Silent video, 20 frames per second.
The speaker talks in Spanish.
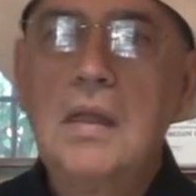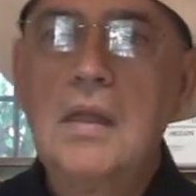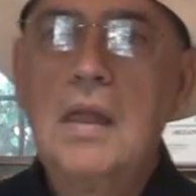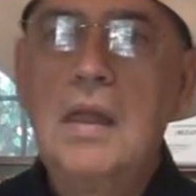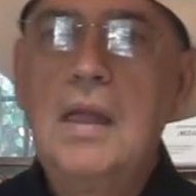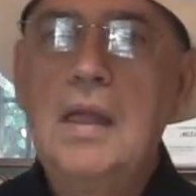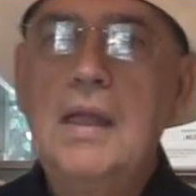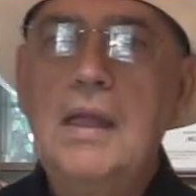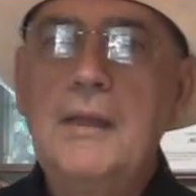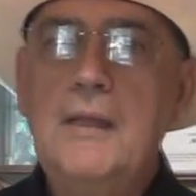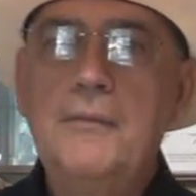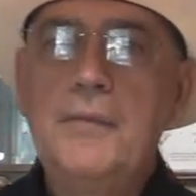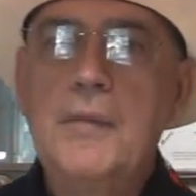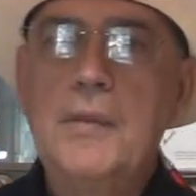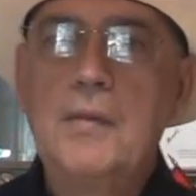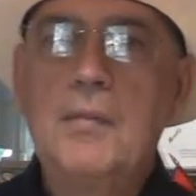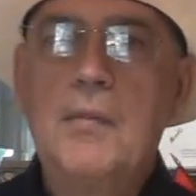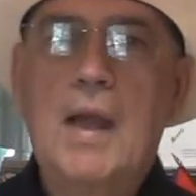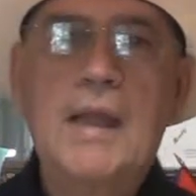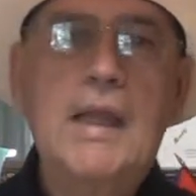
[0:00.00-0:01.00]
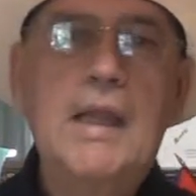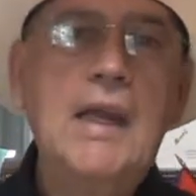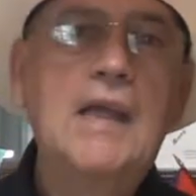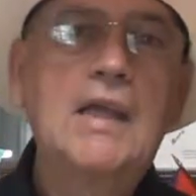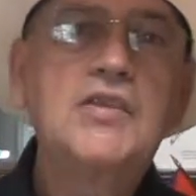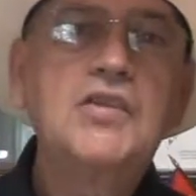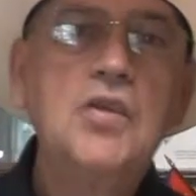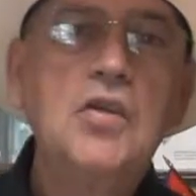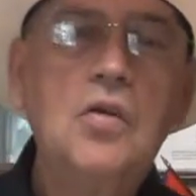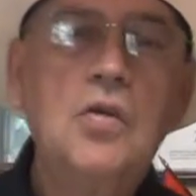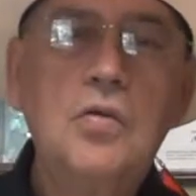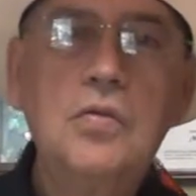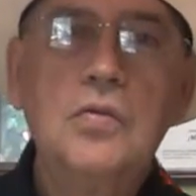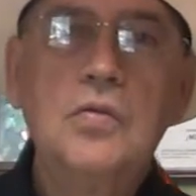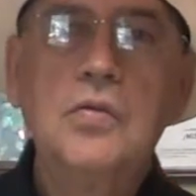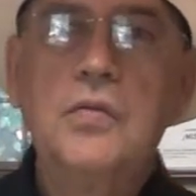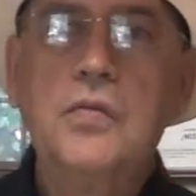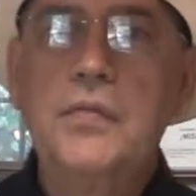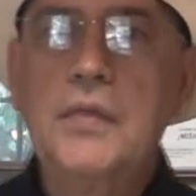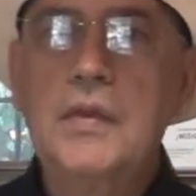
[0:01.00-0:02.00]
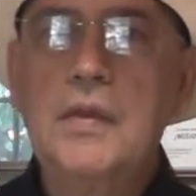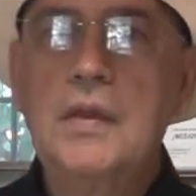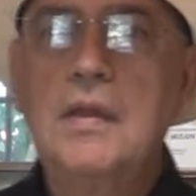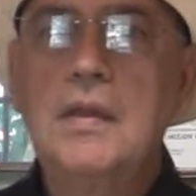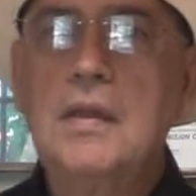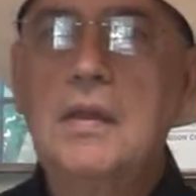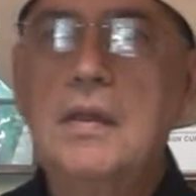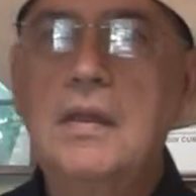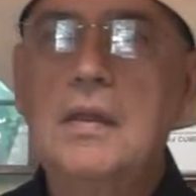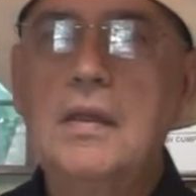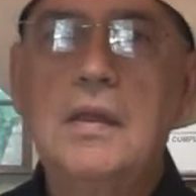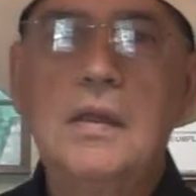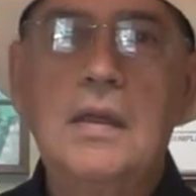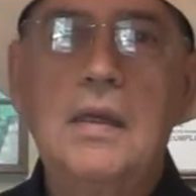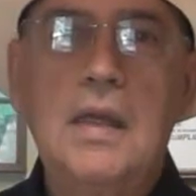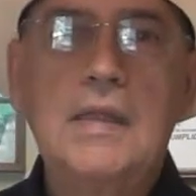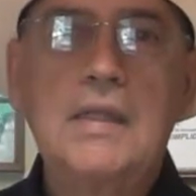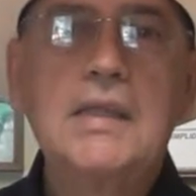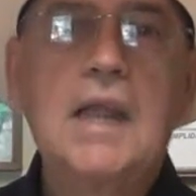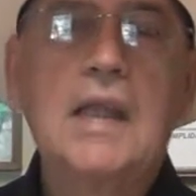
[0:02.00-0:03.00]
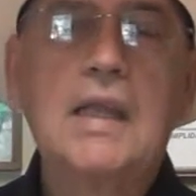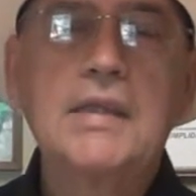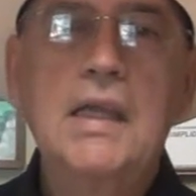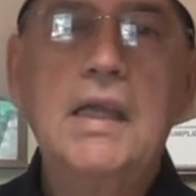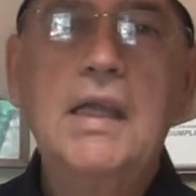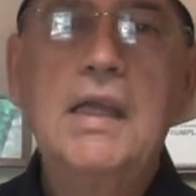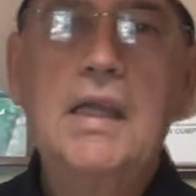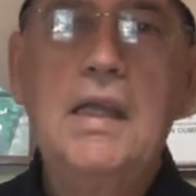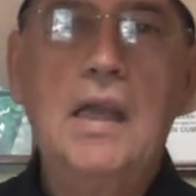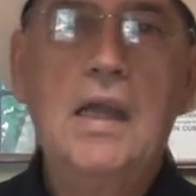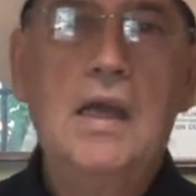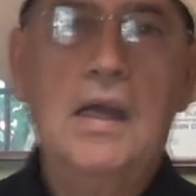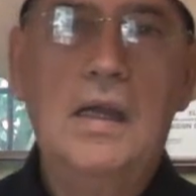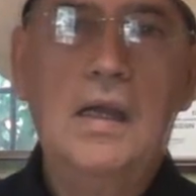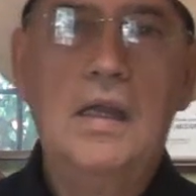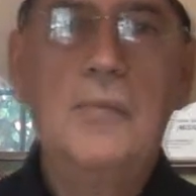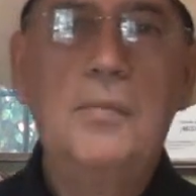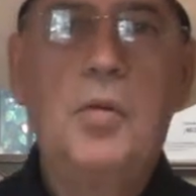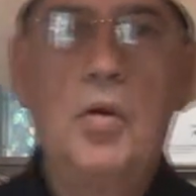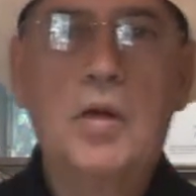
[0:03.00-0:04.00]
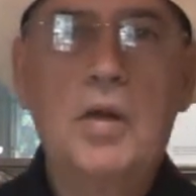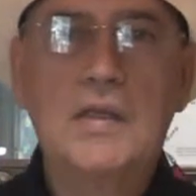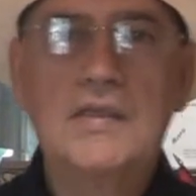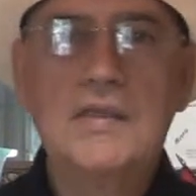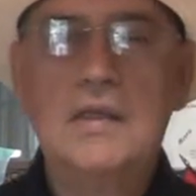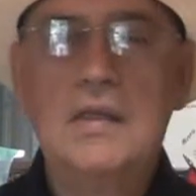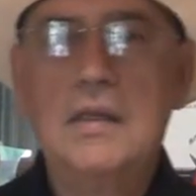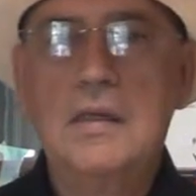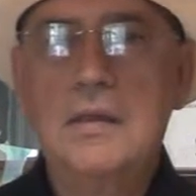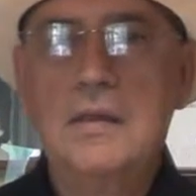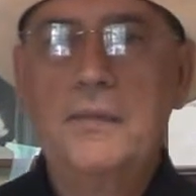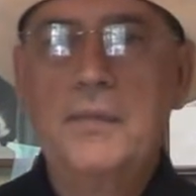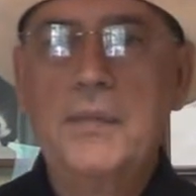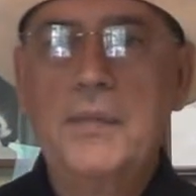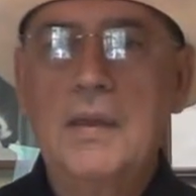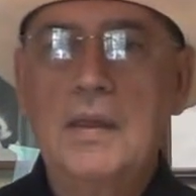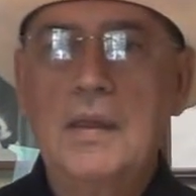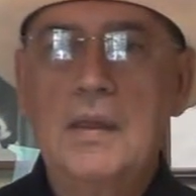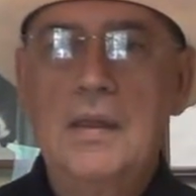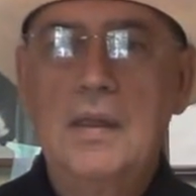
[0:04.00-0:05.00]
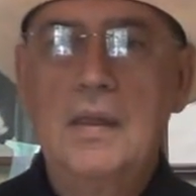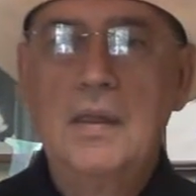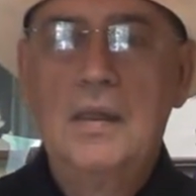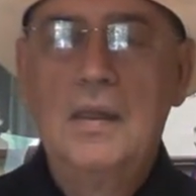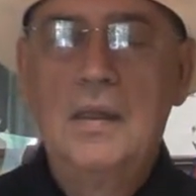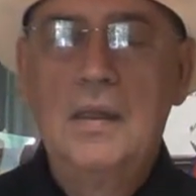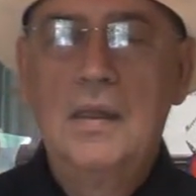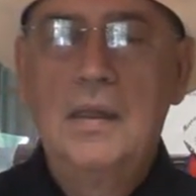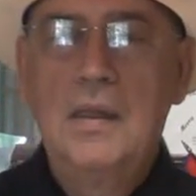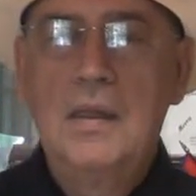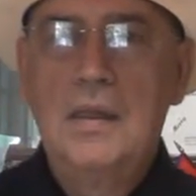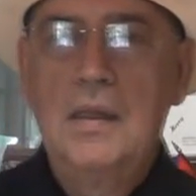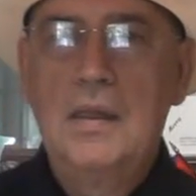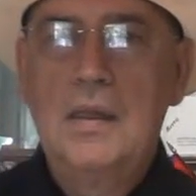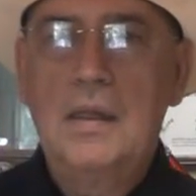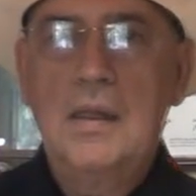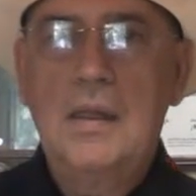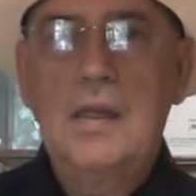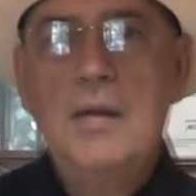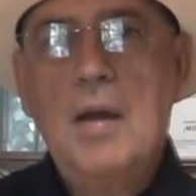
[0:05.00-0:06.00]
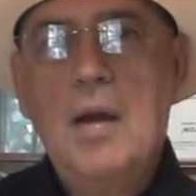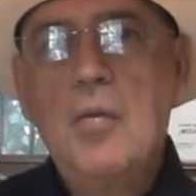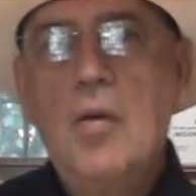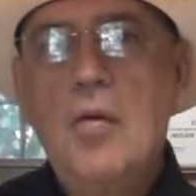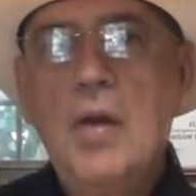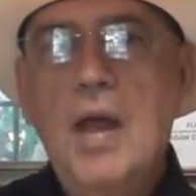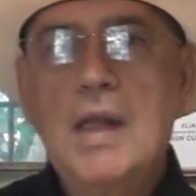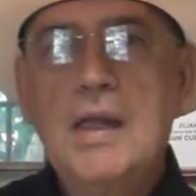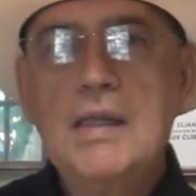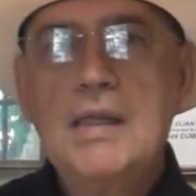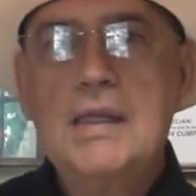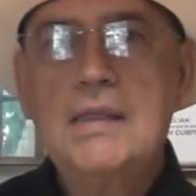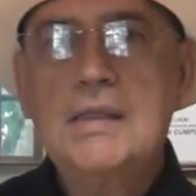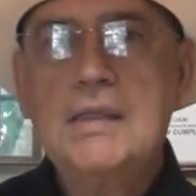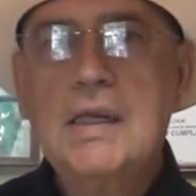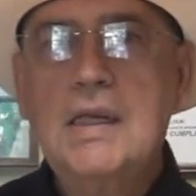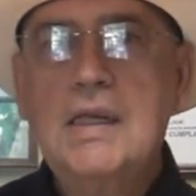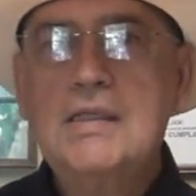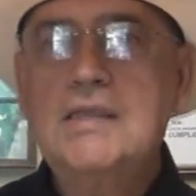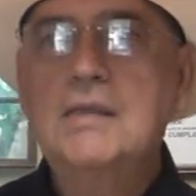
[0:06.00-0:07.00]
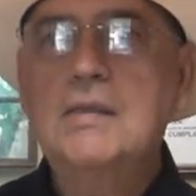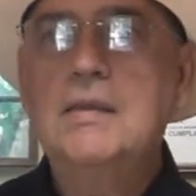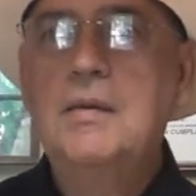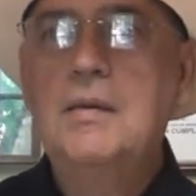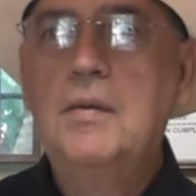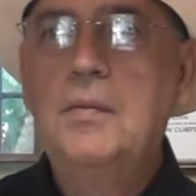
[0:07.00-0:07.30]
eh, maquinación, estrategia, hipocresía. Y vamos a hablar de tres